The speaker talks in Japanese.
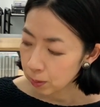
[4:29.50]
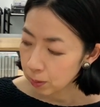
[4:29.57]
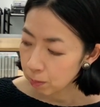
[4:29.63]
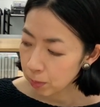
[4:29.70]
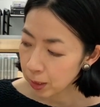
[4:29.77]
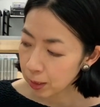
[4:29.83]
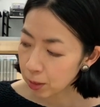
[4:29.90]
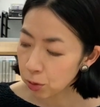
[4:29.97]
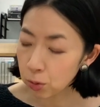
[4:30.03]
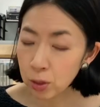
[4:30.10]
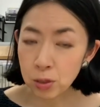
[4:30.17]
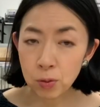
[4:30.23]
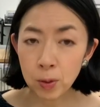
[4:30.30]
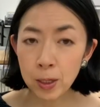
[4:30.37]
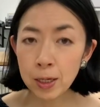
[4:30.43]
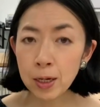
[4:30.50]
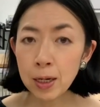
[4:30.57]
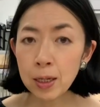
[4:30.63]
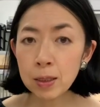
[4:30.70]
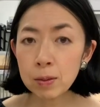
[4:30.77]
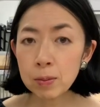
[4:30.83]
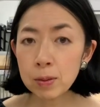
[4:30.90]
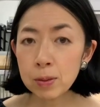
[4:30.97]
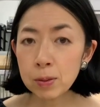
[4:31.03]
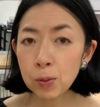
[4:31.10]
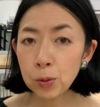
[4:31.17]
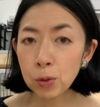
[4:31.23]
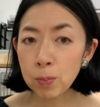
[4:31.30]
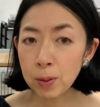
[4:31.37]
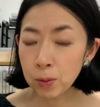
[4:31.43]
みんなそれぞれが
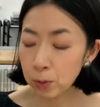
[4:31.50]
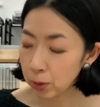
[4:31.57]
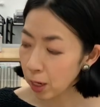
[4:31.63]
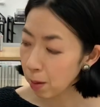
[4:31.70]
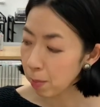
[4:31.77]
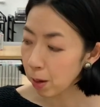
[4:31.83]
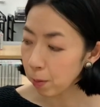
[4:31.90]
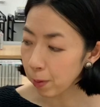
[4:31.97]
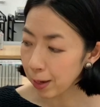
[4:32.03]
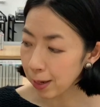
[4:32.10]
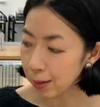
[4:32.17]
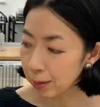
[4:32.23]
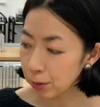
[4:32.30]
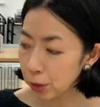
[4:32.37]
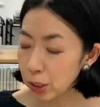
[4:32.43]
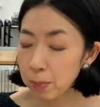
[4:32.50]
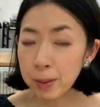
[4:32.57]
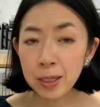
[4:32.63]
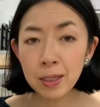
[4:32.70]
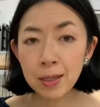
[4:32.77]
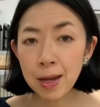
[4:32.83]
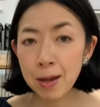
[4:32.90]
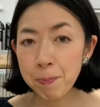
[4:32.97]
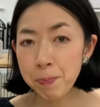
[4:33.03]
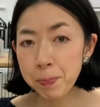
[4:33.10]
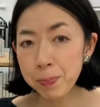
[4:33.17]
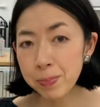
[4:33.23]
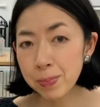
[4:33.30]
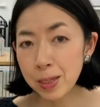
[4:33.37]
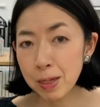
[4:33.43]
言葉のテーマはくじ引きで
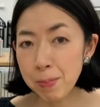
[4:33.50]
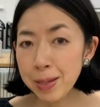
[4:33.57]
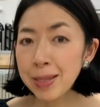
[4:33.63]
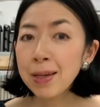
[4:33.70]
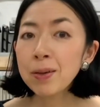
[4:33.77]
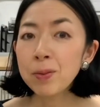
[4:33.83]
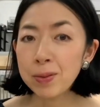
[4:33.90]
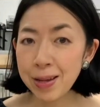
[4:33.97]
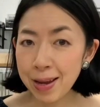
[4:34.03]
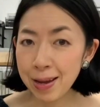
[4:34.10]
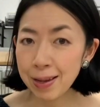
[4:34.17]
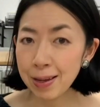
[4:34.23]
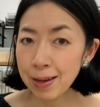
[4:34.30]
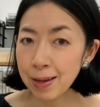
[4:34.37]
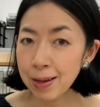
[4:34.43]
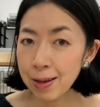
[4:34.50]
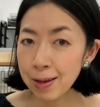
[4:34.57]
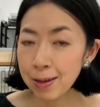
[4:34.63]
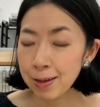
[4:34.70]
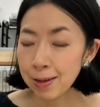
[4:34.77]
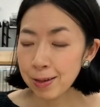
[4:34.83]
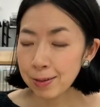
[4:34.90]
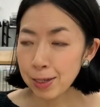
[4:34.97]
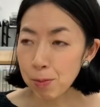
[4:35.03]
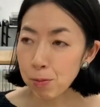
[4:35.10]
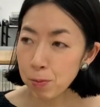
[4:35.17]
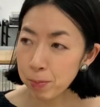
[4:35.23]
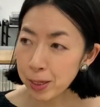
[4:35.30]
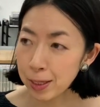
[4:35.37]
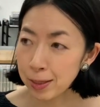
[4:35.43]
決めたのででも
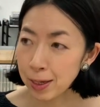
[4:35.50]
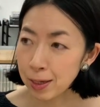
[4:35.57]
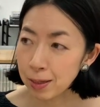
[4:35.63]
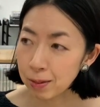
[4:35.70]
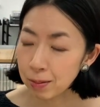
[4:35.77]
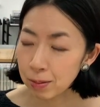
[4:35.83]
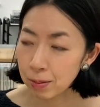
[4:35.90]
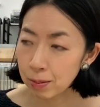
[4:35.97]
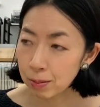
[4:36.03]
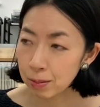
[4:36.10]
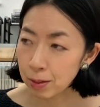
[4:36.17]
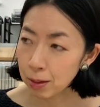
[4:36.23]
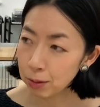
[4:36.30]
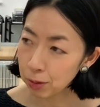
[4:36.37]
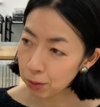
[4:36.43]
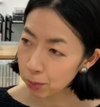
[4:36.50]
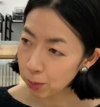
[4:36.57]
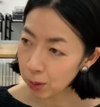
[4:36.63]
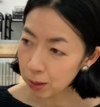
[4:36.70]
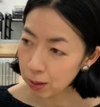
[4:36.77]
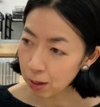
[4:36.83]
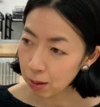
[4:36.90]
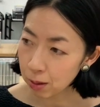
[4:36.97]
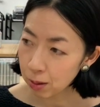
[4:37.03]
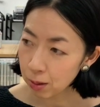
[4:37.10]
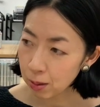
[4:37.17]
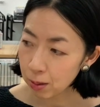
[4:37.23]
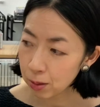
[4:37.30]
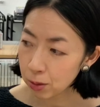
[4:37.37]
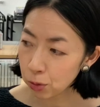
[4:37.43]
みんな何て言うのかな
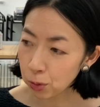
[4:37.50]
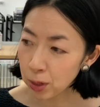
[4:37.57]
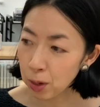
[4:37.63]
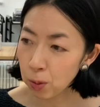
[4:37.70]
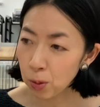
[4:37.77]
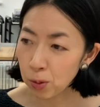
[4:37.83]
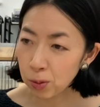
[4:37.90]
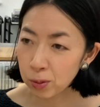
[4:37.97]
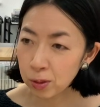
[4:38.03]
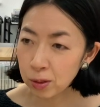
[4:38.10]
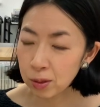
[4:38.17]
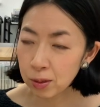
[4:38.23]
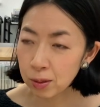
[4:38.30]
それを